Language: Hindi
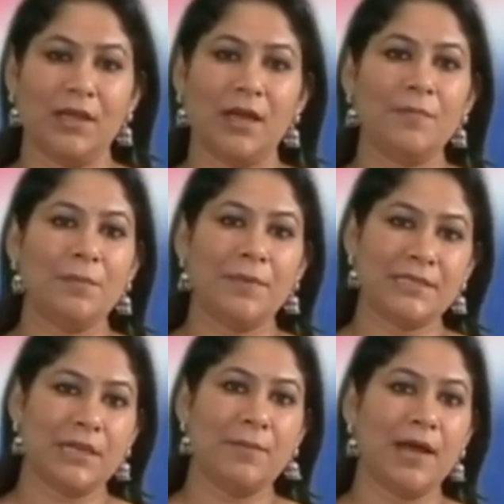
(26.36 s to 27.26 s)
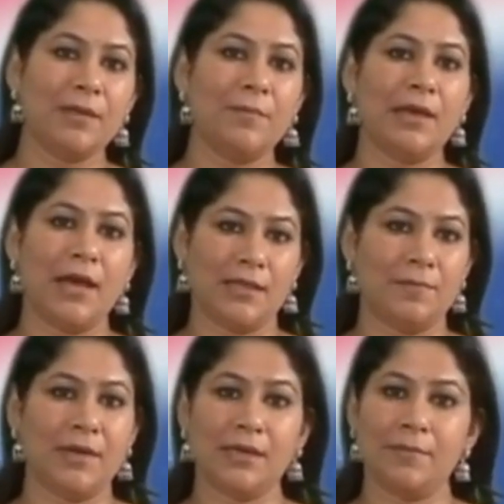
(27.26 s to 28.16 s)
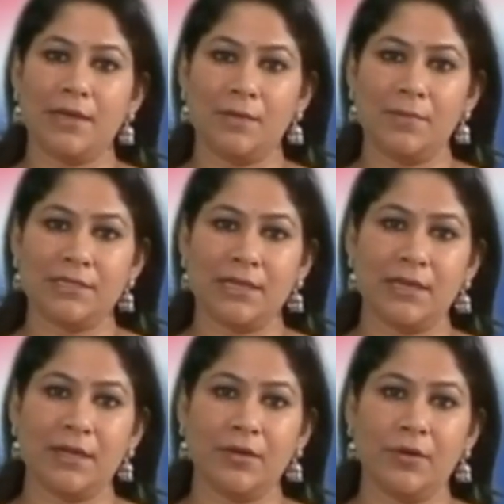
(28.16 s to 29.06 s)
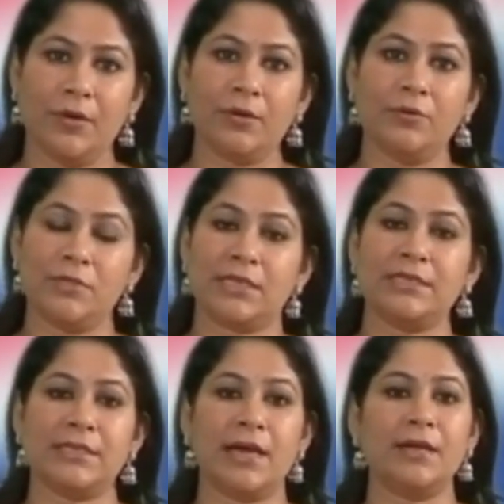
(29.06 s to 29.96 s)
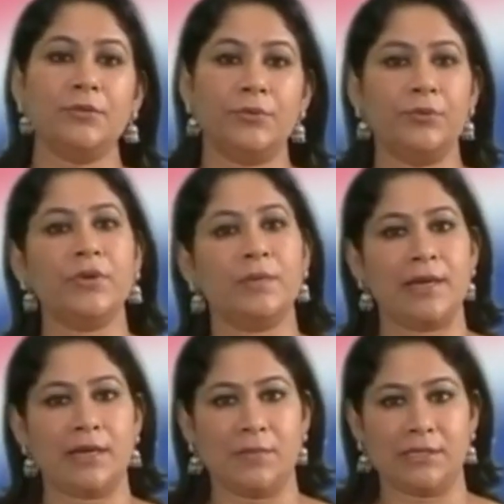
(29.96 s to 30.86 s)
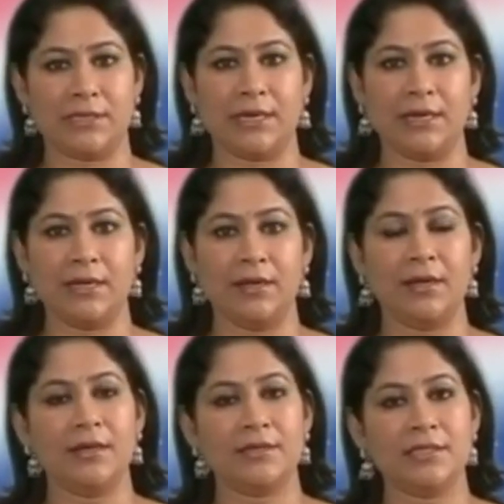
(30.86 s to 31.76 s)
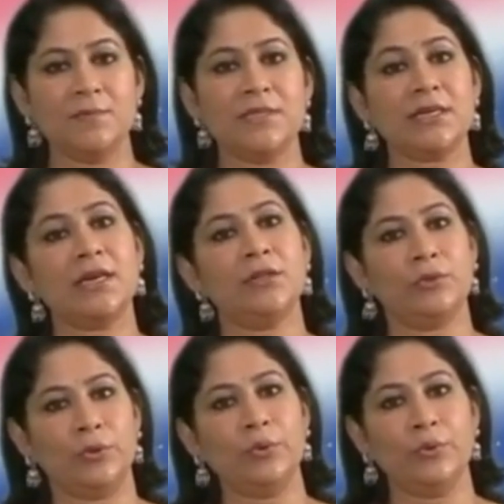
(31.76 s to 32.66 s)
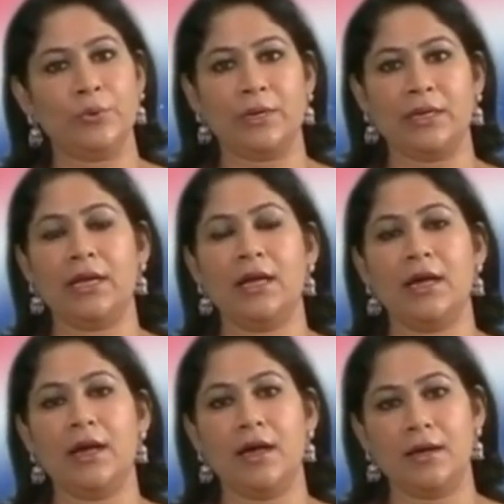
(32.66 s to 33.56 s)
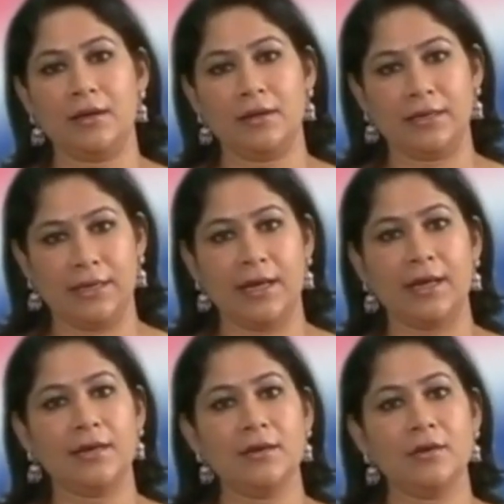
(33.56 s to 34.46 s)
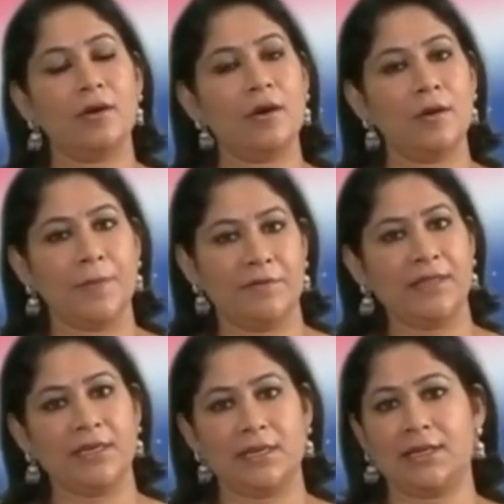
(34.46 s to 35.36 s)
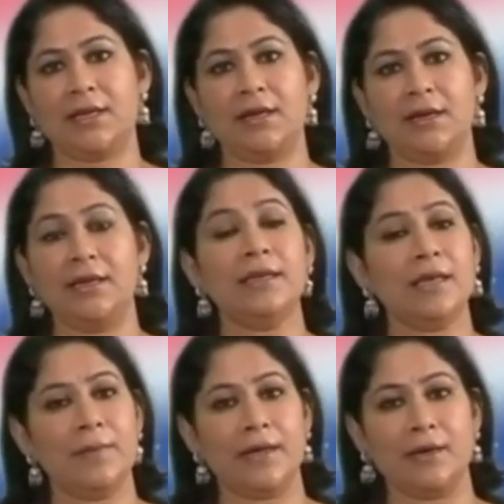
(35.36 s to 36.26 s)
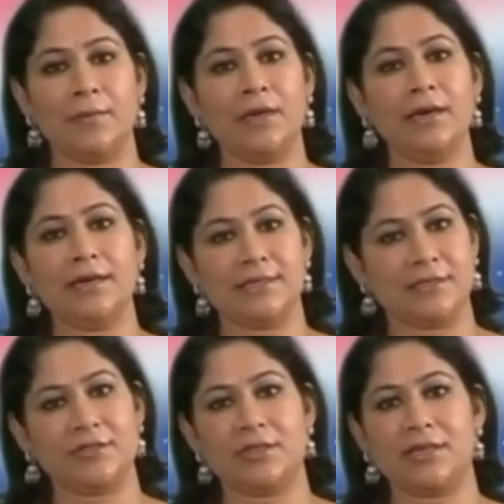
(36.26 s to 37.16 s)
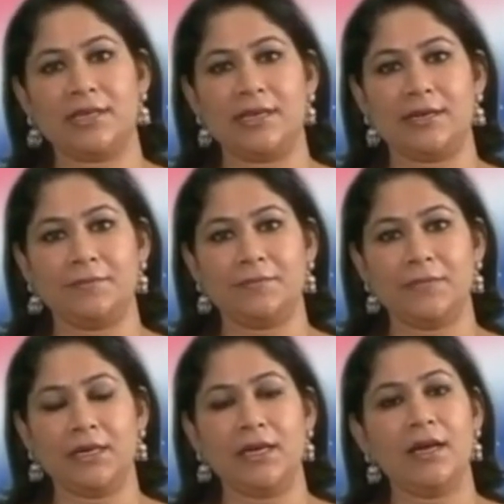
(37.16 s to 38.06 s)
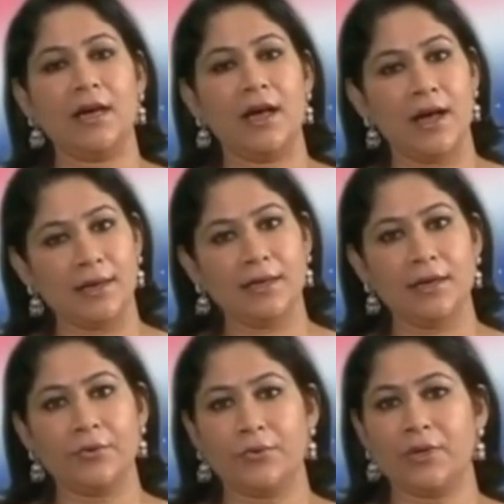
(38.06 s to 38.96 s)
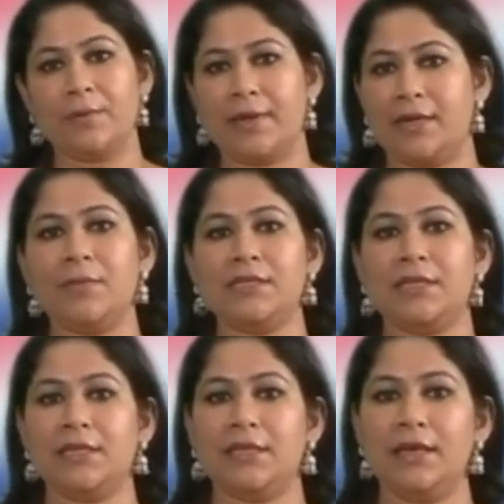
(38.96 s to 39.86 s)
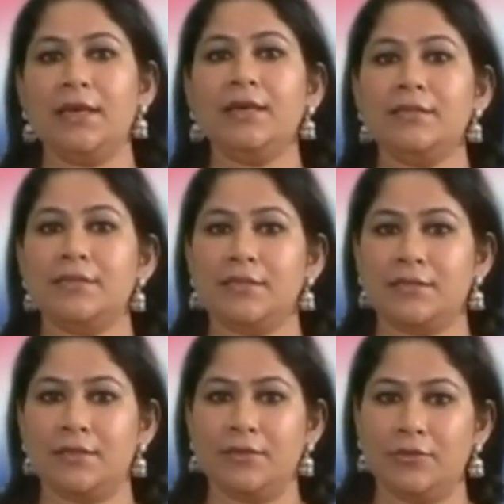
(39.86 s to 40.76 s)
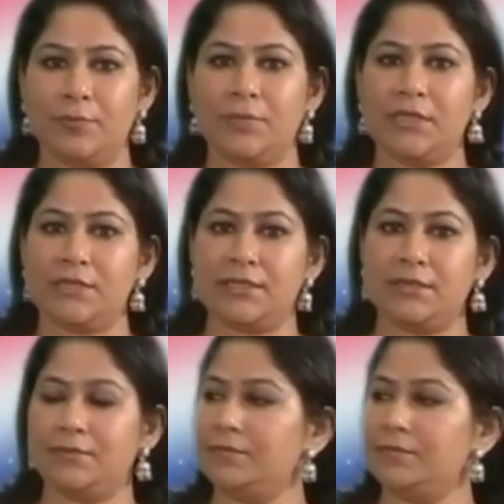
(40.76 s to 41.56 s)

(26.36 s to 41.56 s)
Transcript: हमने पिछले भाग में आत्मा के बारे में जाना और उसके सात गुणों के बारे में जाना जिसमें इसके दो गुण ज्ञान और पवित्रता इनके बारे में डिस्कशन किया आगे के गुणों के बारे में जानते हैं सिस्टर तृप्ति से